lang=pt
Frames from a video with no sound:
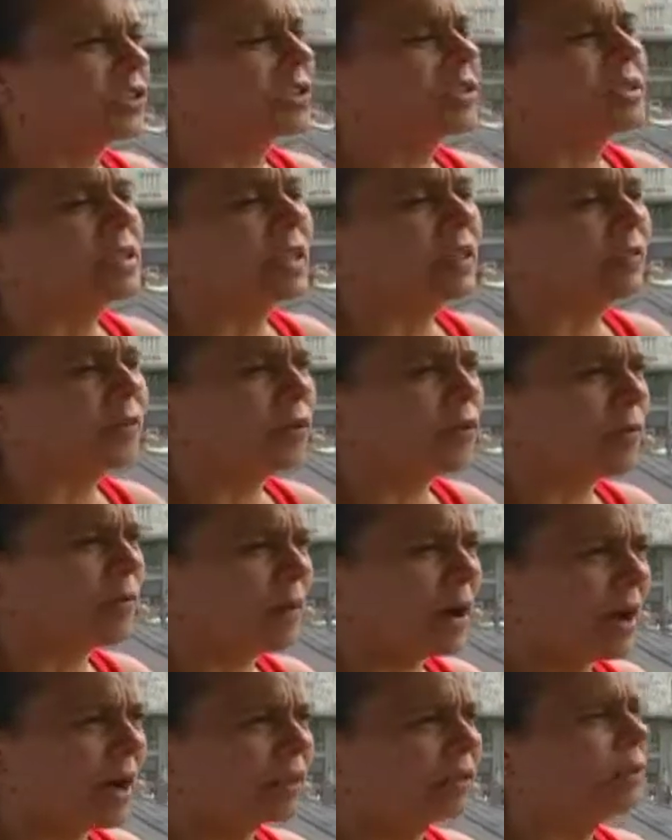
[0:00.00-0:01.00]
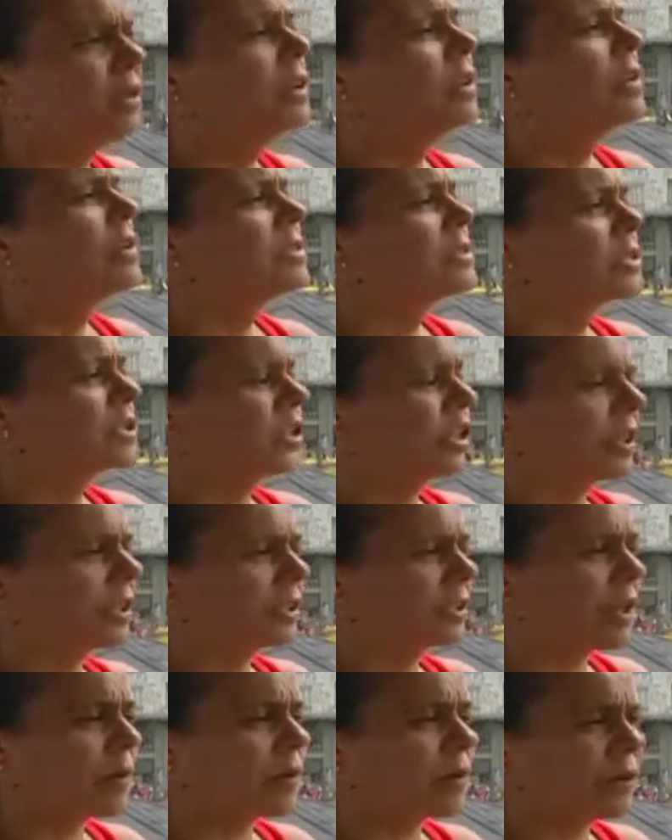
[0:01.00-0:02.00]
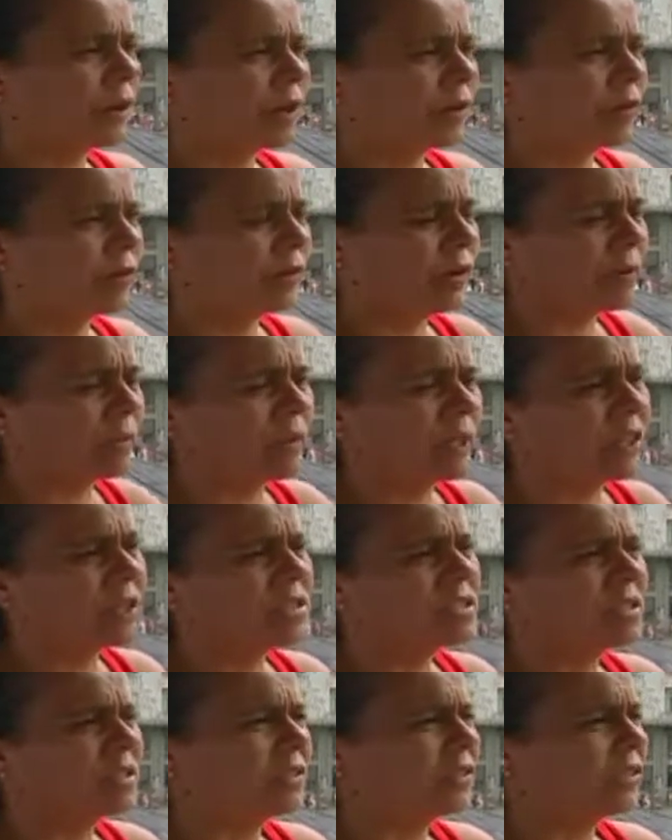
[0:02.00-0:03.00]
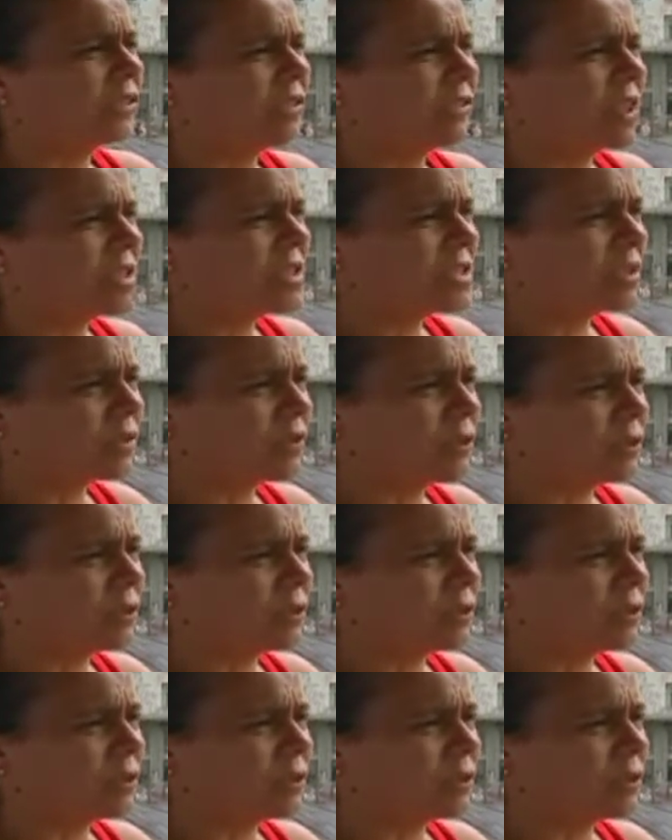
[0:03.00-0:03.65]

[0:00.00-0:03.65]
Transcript: Tinha que ser reformado, tinha que estar tá morando famílias que não tivessem